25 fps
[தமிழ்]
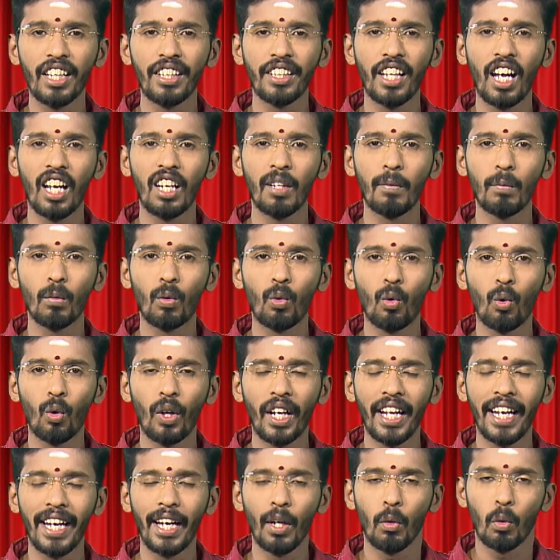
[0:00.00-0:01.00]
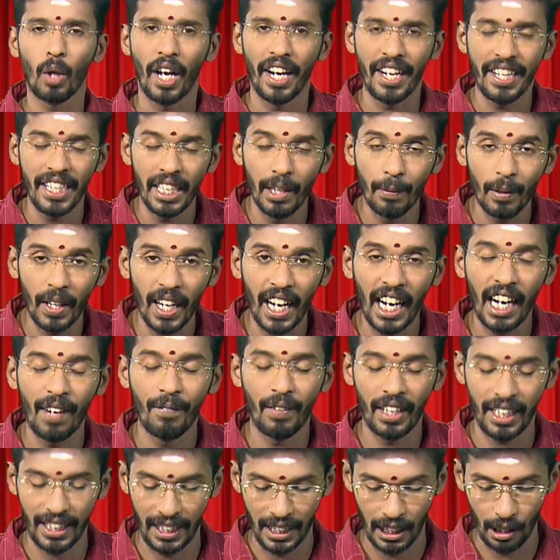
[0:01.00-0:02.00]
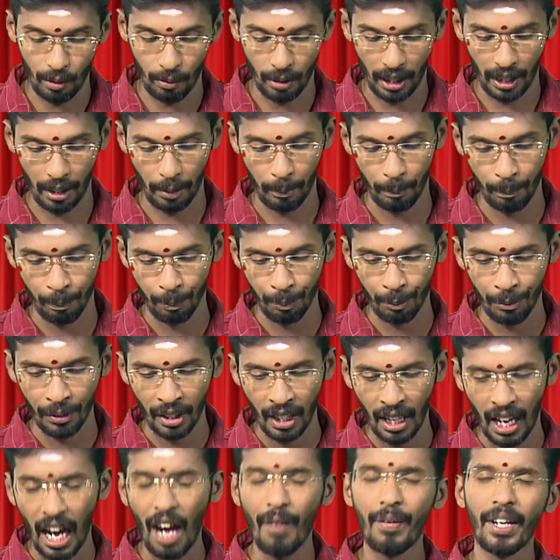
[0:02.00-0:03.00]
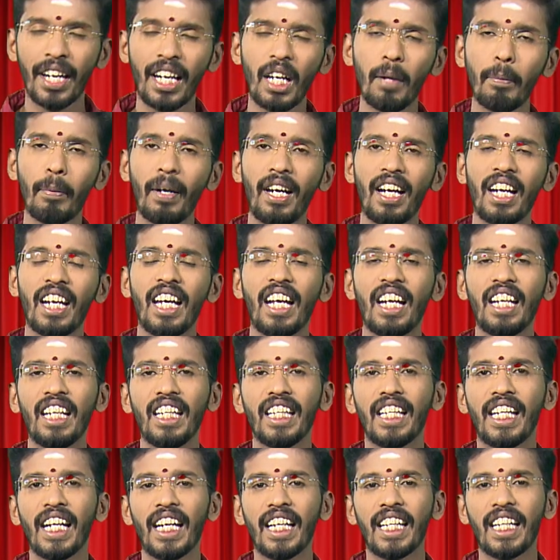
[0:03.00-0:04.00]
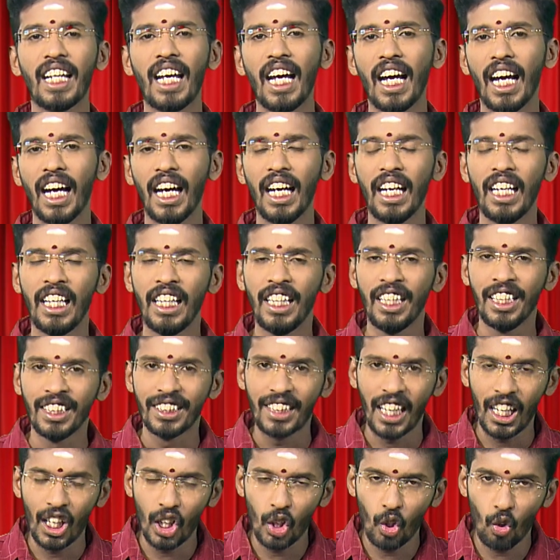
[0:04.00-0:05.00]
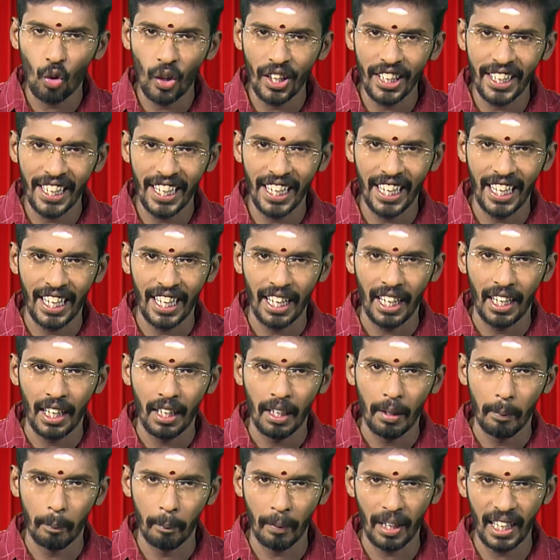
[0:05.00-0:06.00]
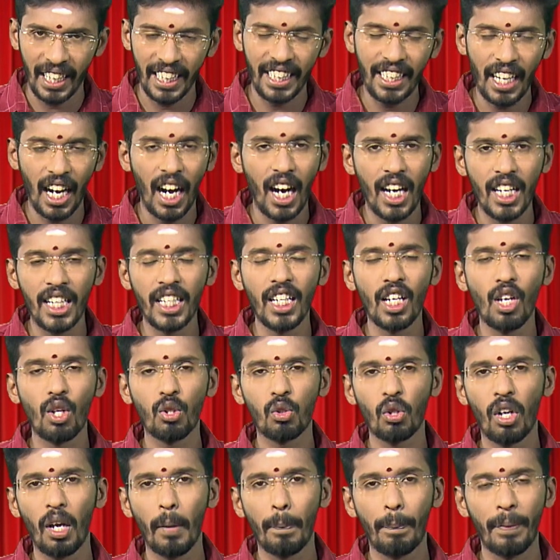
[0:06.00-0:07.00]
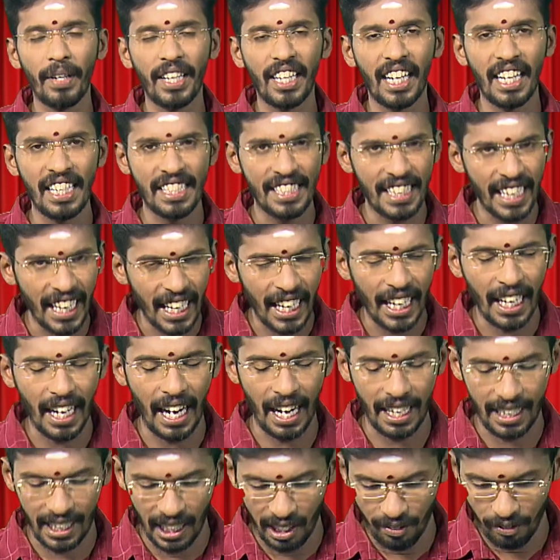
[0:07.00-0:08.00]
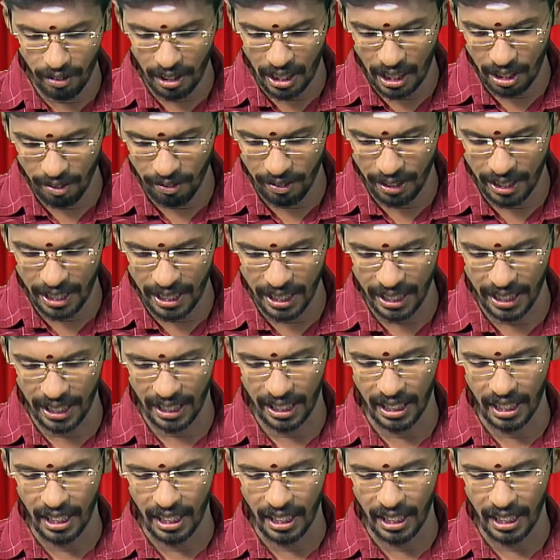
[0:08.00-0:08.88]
இருந்தாலும் கூட ஒரு அடியவராக விளங்கியவர் அவர் என்ன பண்ணுறாருன்னு கேட்டால் தன்னுடைய மலைநாடு என்று சொல்லப்படுகிற சேர நாட்டை விட்டுவிட்டு